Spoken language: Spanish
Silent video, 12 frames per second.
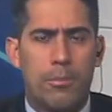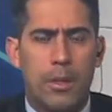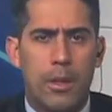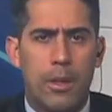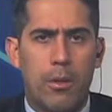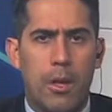
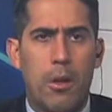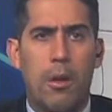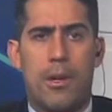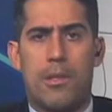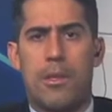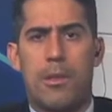eh, Eduardo
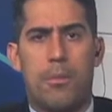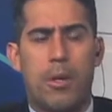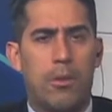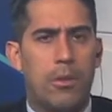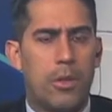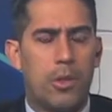Álvarez, y
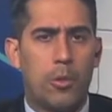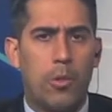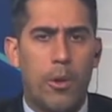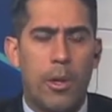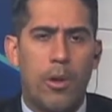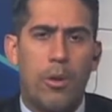bueno, de hecho tuvo
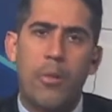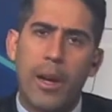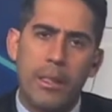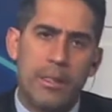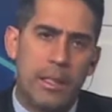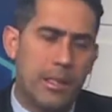una
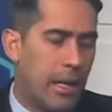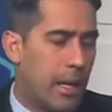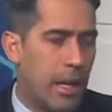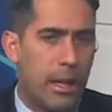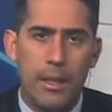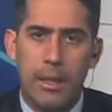videoconferencia y decía
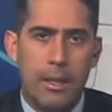que